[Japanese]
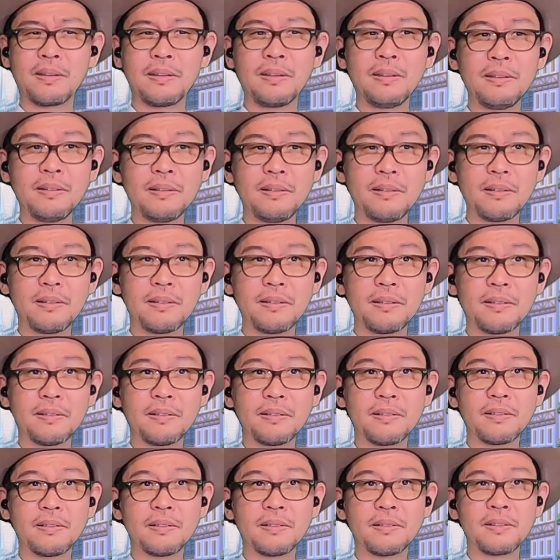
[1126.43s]
え
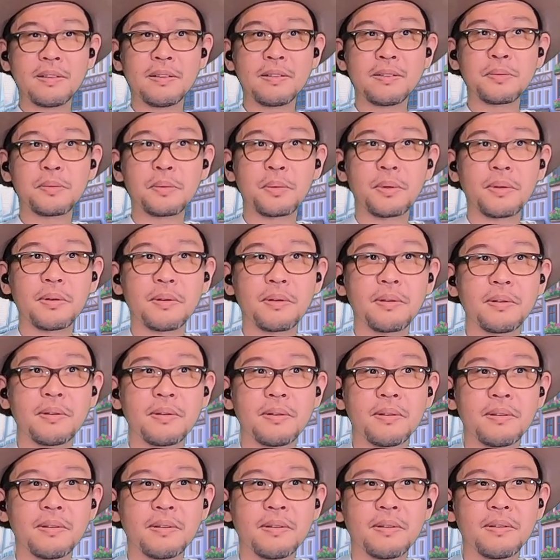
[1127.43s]
何それ
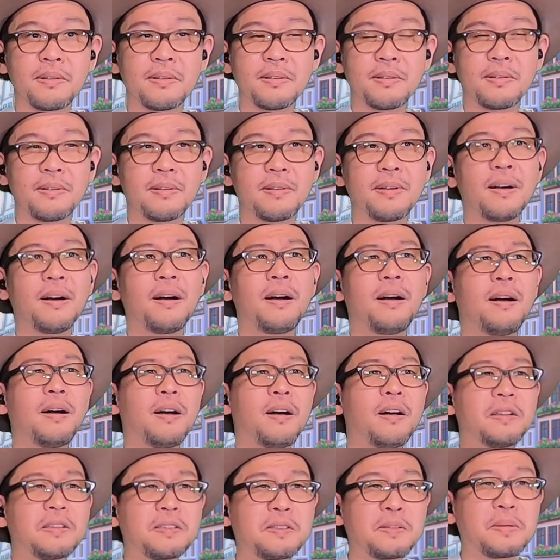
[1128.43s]

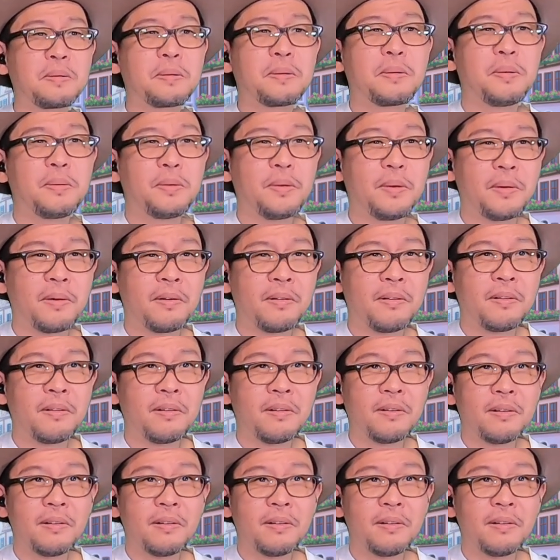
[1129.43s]
ああ、そういうこと。